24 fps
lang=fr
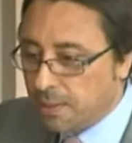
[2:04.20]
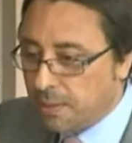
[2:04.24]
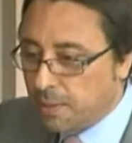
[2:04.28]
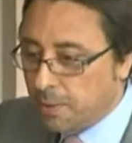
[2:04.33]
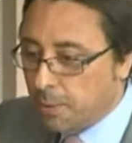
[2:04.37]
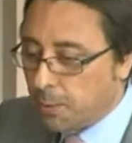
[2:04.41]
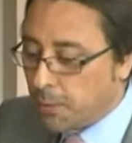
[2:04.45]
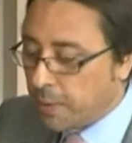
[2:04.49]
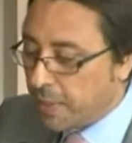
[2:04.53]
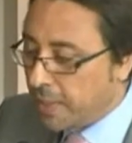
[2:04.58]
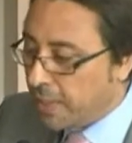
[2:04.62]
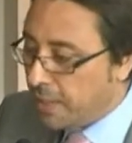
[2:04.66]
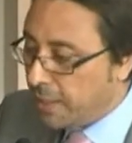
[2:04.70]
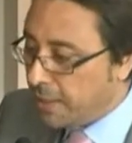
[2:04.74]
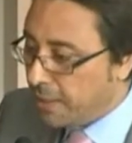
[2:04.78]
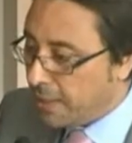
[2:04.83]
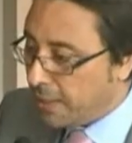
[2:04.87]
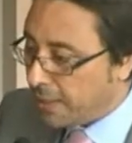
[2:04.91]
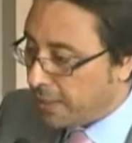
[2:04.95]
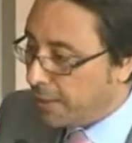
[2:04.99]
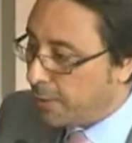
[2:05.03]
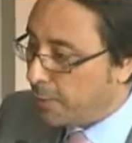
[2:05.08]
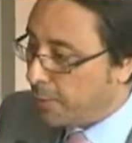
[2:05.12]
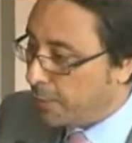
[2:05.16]
On a, il y a
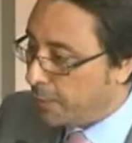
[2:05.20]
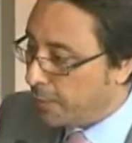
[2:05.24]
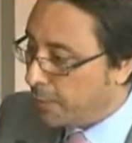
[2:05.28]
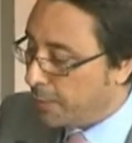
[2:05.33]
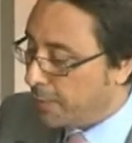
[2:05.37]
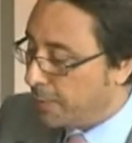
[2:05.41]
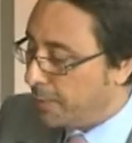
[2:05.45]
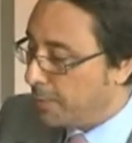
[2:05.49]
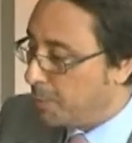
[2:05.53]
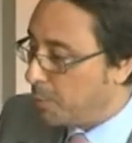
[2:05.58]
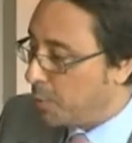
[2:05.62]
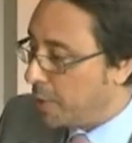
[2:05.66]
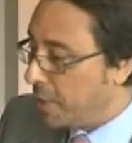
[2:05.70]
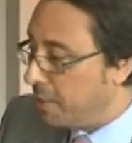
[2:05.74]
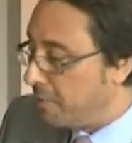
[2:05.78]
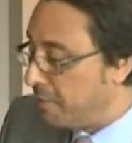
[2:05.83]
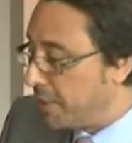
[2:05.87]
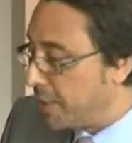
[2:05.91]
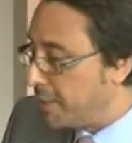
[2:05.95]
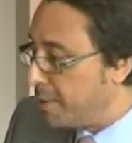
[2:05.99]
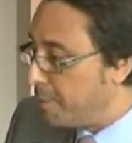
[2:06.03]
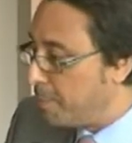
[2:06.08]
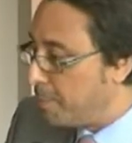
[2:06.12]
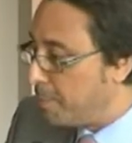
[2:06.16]
quelques mois,
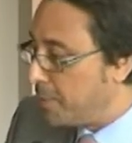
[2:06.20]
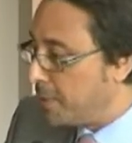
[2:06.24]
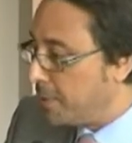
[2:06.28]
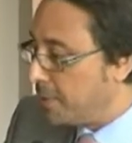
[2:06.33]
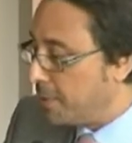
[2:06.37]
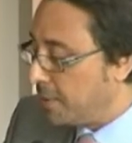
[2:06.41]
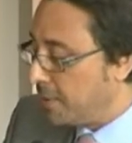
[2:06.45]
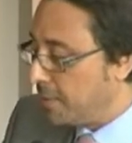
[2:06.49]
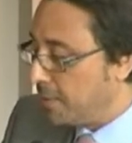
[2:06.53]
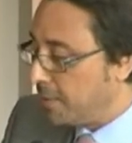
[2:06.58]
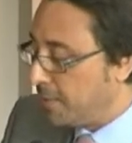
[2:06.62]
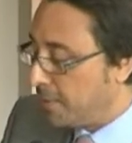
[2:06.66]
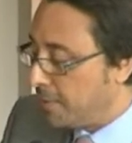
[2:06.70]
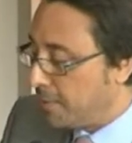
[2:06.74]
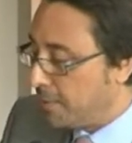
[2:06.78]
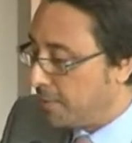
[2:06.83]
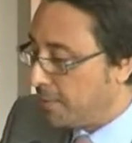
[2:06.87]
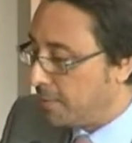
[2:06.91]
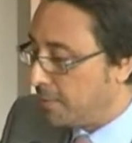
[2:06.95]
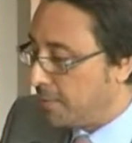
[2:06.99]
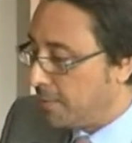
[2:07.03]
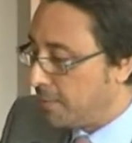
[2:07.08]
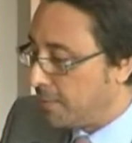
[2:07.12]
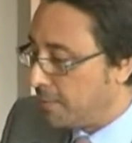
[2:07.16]
effectivement, euh,
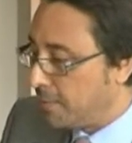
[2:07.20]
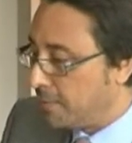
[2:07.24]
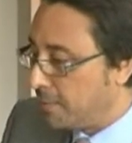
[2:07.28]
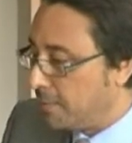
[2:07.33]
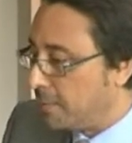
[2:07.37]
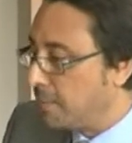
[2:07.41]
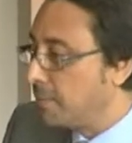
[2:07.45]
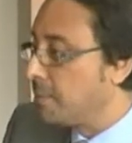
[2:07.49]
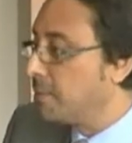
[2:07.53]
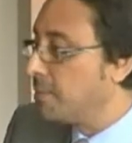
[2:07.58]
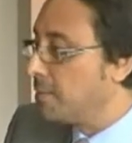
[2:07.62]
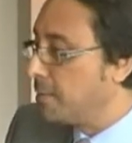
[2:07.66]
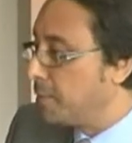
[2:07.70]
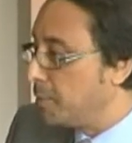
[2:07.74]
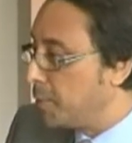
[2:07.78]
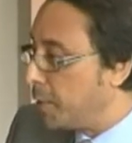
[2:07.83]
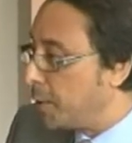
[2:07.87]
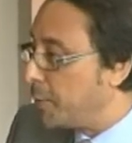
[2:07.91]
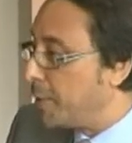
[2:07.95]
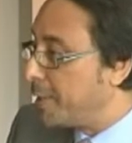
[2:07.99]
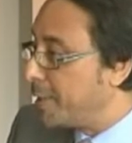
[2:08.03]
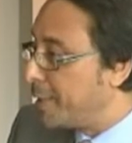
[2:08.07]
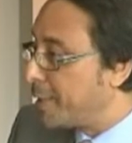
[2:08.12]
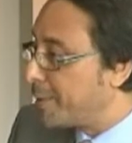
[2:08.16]
fait
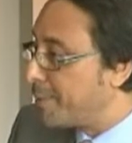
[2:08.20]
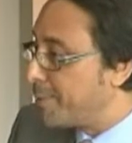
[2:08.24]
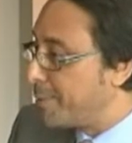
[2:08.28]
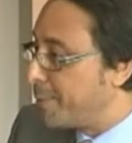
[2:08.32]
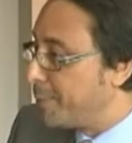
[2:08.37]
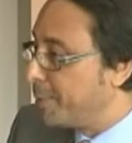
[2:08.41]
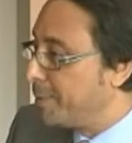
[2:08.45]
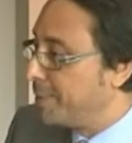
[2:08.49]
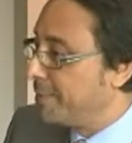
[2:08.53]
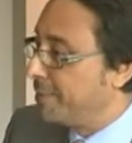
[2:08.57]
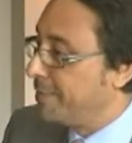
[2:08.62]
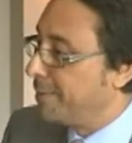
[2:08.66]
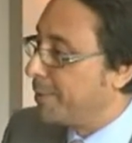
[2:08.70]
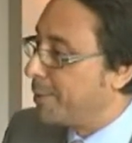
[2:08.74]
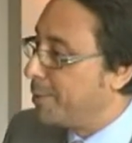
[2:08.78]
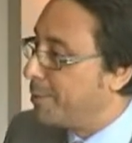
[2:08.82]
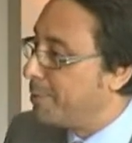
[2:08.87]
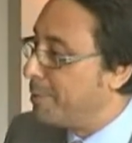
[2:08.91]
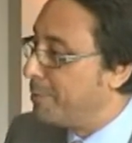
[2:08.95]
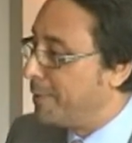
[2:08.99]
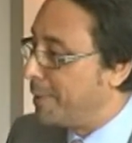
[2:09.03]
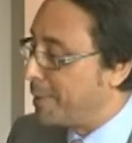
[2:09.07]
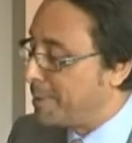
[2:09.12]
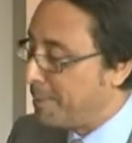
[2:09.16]
une interview dans le
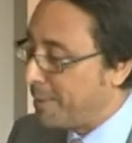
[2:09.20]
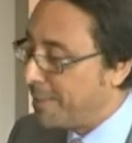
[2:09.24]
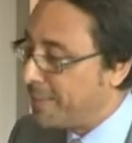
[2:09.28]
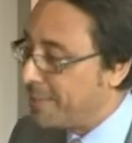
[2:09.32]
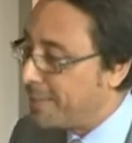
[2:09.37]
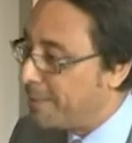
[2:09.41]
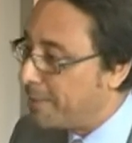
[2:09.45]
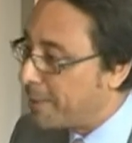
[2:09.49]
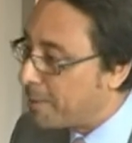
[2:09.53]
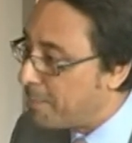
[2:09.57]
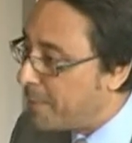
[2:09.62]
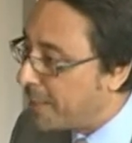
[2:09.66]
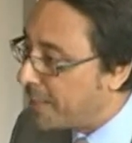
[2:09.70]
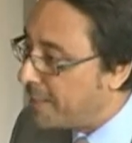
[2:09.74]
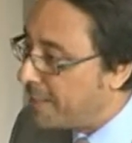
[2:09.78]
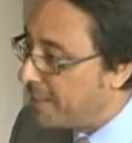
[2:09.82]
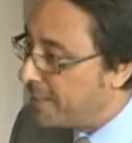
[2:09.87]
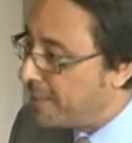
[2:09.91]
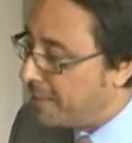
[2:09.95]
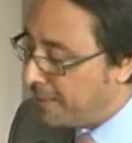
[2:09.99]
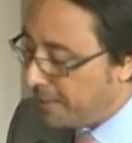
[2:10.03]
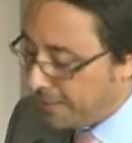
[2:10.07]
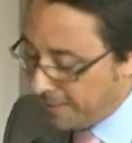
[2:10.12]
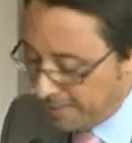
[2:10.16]
Vif Express avec
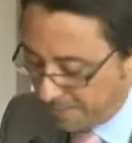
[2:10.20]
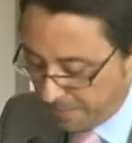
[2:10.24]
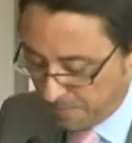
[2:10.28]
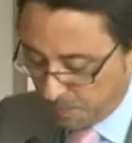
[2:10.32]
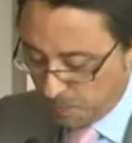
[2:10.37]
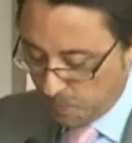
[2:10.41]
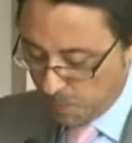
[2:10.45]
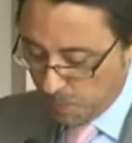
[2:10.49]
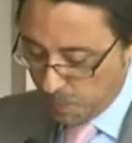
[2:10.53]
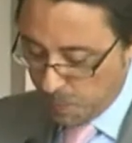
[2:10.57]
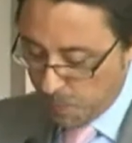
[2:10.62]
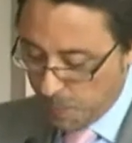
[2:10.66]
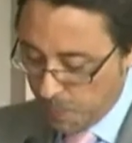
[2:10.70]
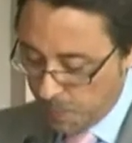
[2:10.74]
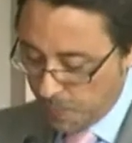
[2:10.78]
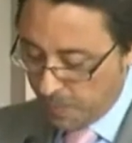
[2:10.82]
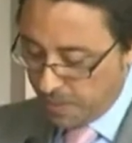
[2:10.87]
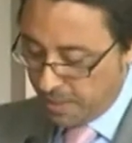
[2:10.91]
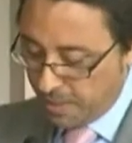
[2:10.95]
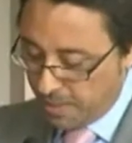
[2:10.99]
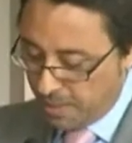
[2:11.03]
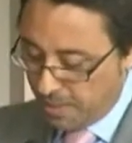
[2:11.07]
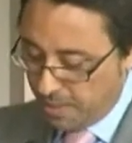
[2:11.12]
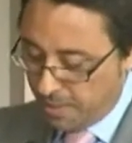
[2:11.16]
Marie-Cécile.
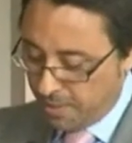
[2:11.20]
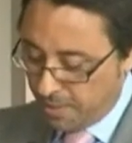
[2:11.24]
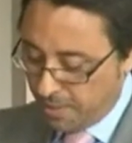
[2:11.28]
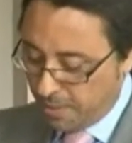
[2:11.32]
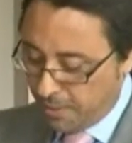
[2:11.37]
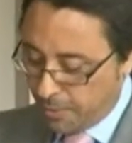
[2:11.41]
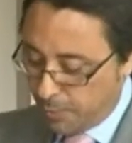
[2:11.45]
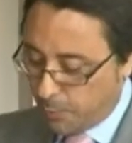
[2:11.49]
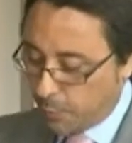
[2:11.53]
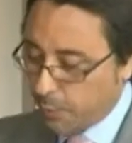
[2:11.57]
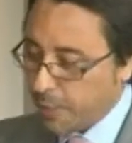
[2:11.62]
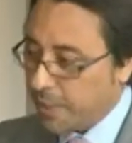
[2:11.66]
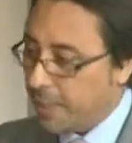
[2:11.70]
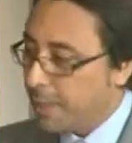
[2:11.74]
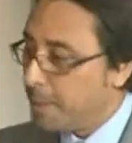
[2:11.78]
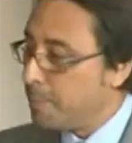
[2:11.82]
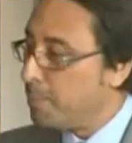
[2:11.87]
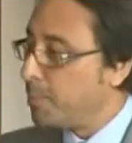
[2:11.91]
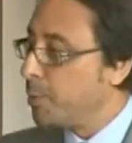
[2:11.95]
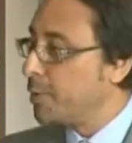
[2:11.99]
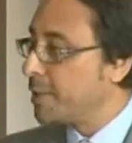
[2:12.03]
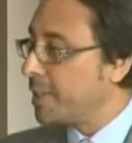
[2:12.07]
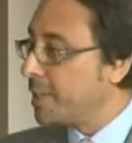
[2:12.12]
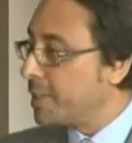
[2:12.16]
On a un
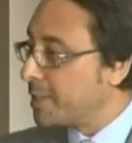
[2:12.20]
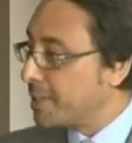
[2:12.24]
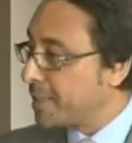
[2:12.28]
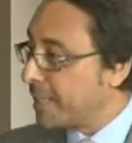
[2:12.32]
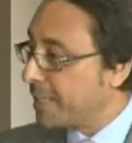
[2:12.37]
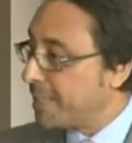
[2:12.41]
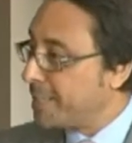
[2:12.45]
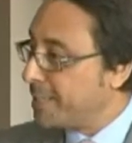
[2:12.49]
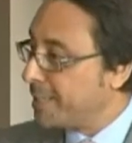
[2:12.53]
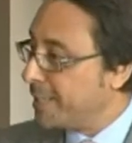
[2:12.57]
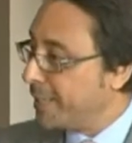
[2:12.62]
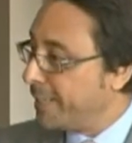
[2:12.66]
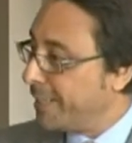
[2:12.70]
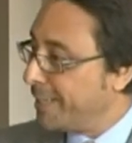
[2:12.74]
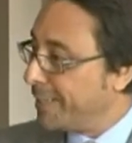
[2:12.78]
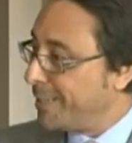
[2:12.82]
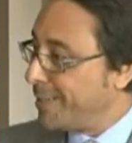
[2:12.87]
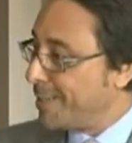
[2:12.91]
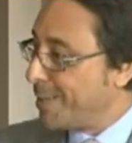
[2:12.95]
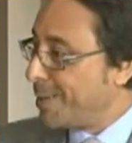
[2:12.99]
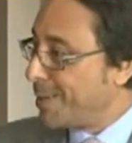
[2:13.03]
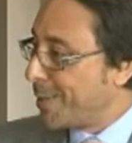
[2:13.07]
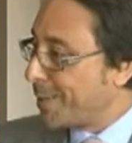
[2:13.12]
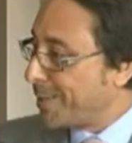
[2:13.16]
peu transgressé
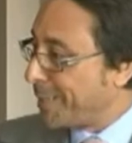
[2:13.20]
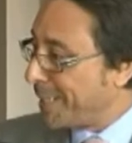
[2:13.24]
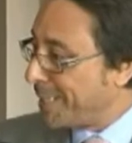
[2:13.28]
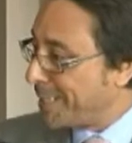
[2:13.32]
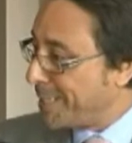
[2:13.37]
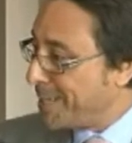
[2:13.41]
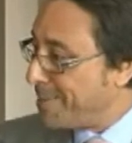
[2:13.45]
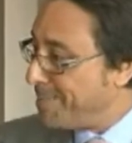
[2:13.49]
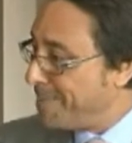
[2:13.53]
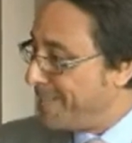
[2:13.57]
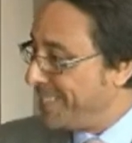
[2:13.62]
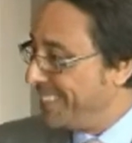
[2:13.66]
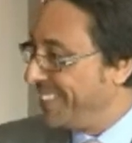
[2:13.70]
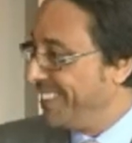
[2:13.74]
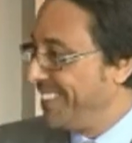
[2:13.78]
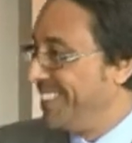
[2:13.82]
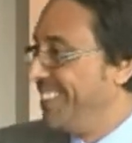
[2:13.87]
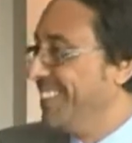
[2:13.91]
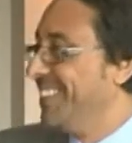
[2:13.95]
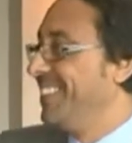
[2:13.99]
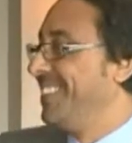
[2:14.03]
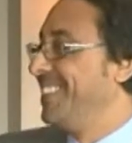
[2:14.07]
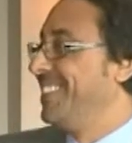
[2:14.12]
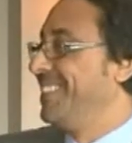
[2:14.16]
l'ordre établi,
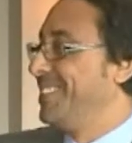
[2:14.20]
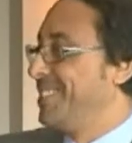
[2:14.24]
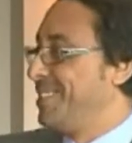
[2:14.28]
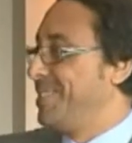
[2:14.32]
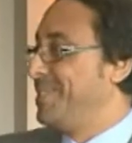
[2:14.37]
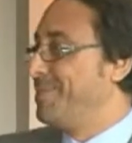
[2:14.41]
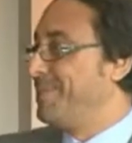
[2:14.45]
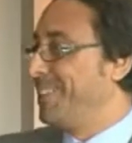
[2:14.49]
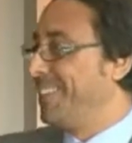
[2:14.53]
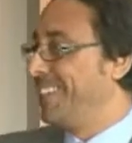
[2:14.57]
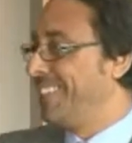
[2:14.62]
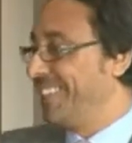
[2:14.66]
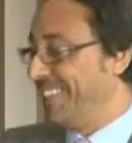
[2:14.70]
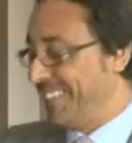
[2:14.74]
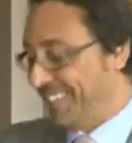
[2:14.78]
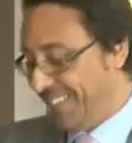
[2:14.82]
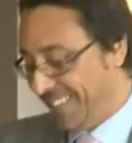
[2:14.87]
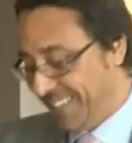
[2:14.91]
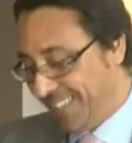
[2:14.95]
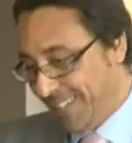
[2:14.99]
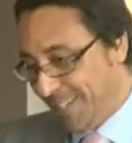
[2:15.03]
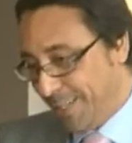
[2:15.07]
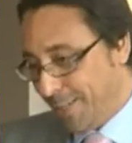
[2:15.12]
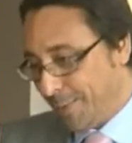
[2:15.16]
c'est vrai.
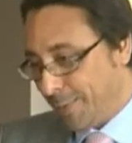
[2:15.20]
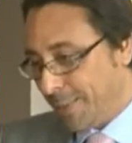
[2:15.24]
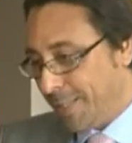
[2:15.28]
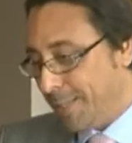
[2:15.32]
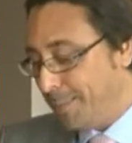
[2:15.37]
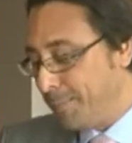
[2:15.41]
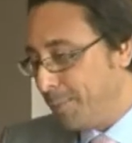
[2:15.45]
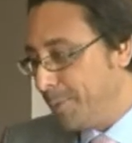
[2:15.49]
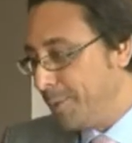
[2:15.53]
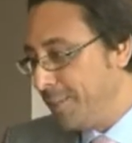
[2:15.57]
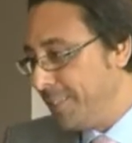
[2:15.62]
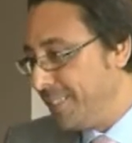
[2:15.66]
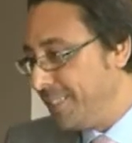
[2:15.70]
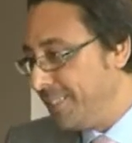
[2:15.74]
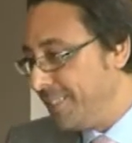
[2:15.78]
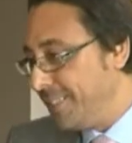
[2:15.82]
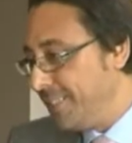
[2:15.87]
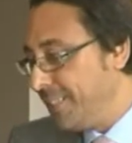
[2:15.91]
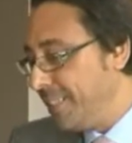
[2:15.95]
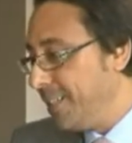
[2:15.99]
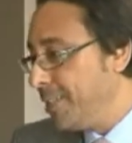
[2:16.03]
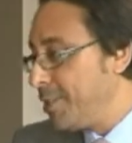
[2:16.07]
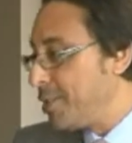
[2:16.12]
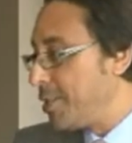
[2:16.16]
On a un peu
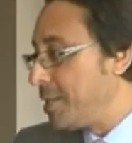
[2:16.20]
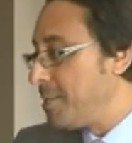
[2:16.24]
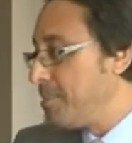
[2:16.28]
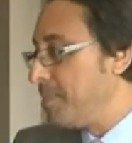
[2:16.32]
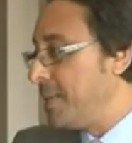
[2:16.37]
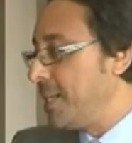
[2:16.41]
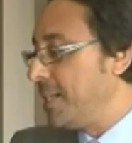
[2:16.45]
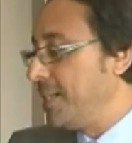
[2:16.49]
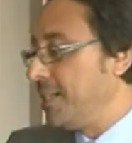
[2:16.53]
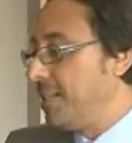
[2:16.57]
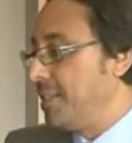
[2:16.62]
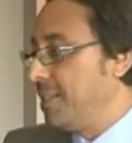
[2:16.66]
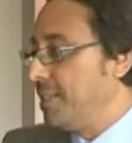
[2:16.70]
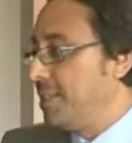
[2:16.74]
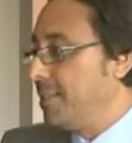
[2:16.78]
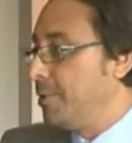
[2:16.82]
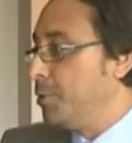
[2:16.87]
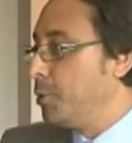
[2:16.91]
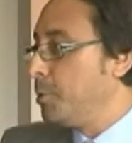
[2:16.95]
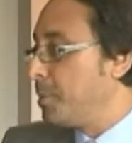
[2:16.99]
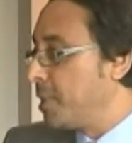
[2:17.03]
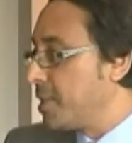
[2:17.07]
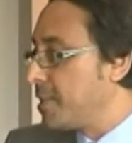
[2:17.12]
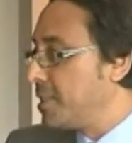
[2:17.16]
titillé les schémas
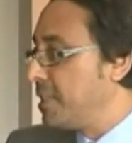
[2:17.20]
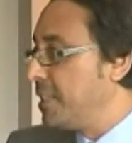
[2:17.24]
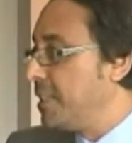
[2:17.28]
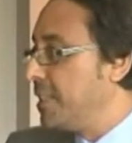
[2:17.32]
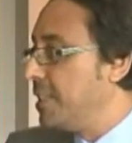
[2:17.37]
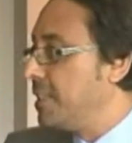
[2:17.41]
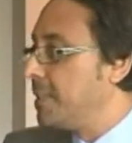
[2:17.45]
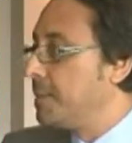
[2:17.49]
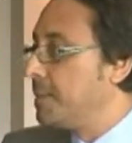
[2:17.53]
de pensée,